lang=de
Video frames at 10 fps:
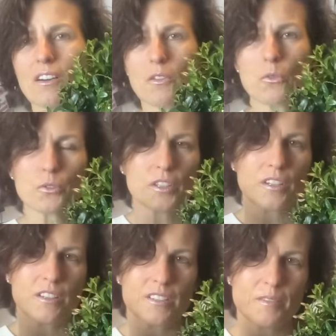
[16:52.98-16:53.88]

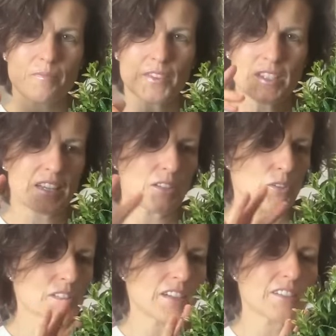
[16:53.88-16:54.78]
Oder ähm, es kann ja auch
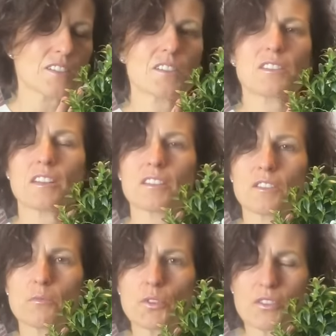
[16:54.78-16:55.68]
sein, dass ihr sagt,
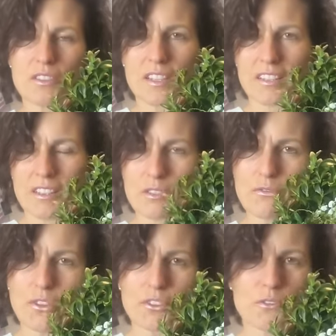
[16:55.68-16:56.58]
ich möchte es gerne an eine
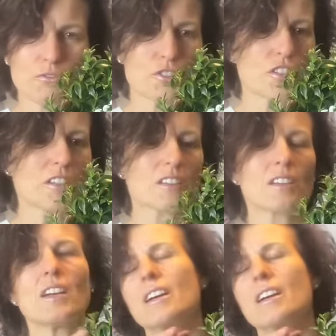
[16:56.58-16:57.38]
Freundin verschenken.